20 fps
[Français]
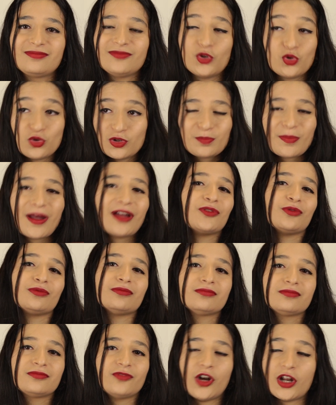Juste pardon,
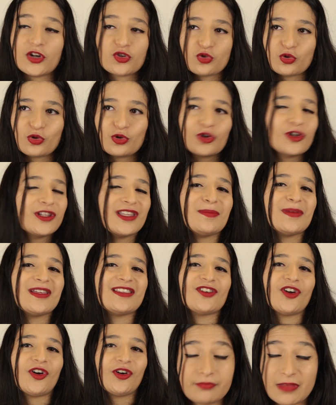voilà, je reconnais mes
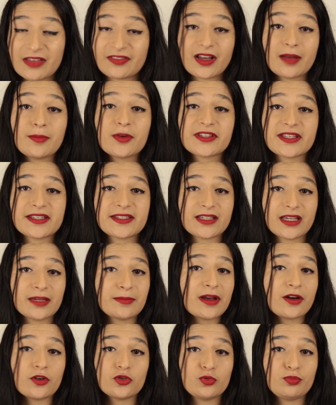torts. Mais vraiment, cette série
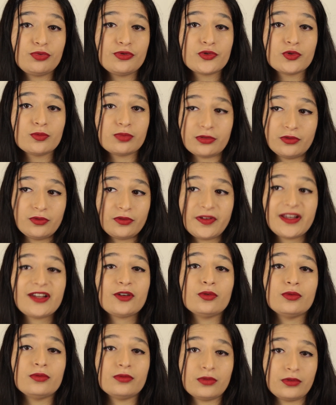m'a rendu plus souple, donc
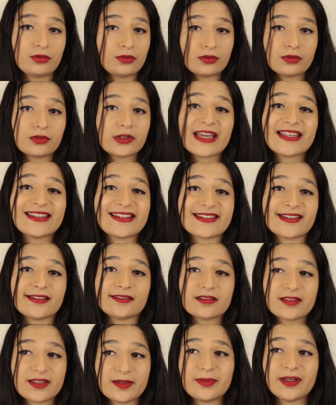faites-le, regardez ça,
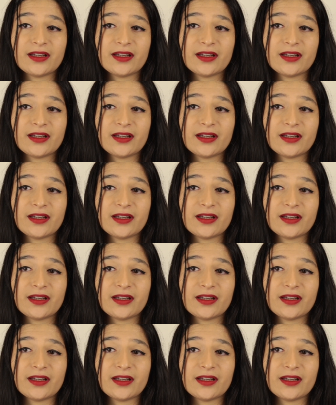c'est